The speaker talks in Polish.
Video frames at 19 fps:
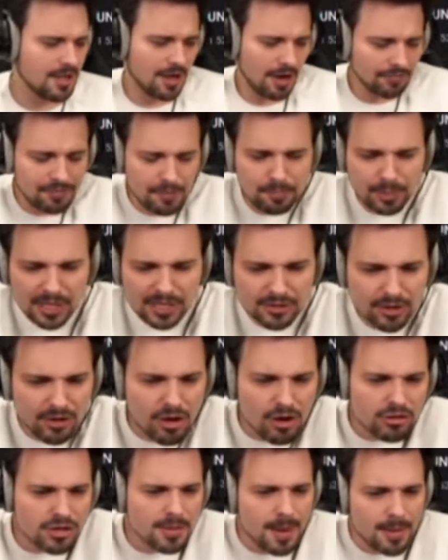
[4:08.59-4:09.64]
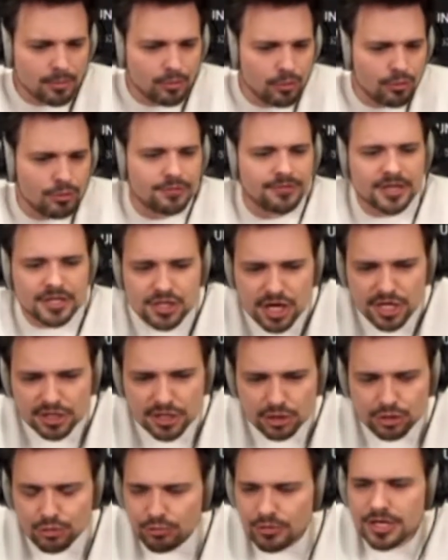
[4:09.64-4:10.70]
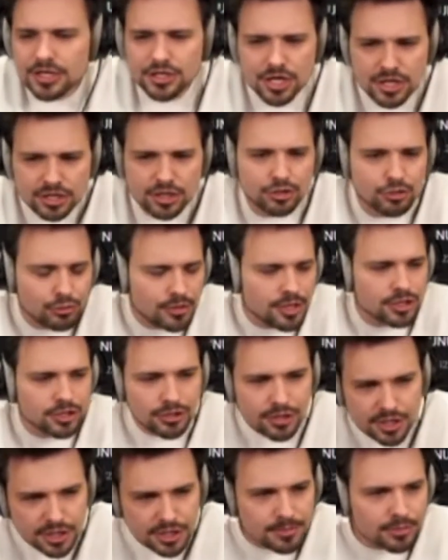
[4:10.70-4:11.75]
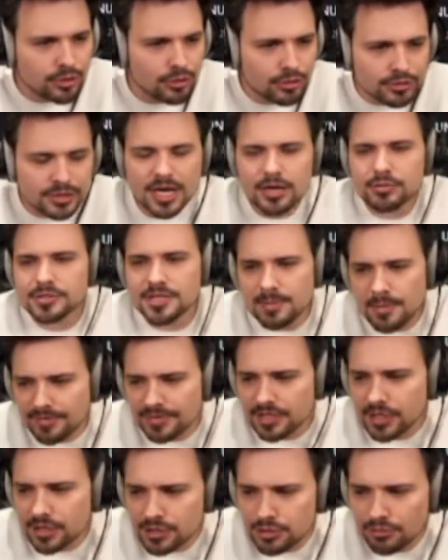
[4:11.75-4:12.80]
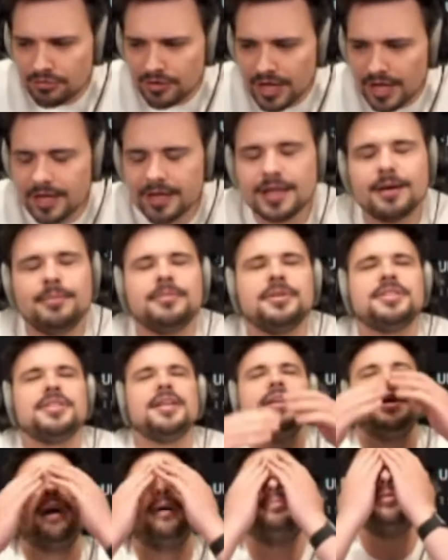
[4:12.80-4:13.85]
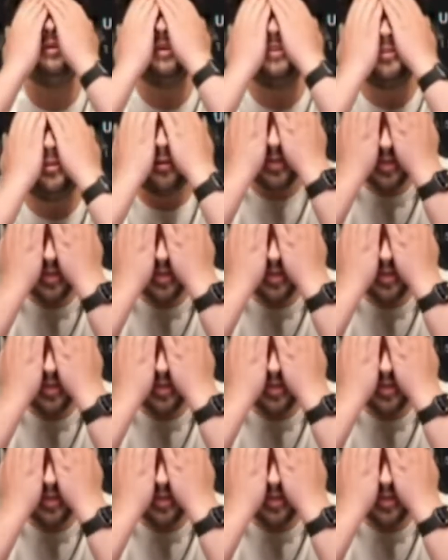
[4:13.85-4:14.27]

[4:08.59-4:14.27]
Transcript: o wypierdolone mam, kurwa, źle się czujesz, że się czujesz, to jedziemy do hotelu, zamawiać taksówkę? Ja myślę, ja pierdolę